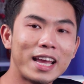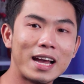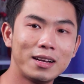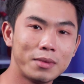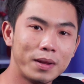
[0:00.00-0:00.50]

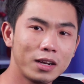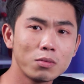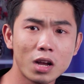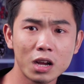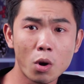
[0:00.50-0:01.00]
nhà mà mình
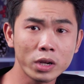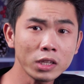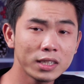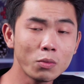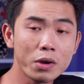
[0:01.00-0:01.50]
không cần cái bộ
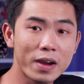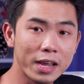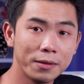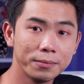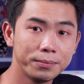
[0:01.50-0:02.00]
kích sóng wifi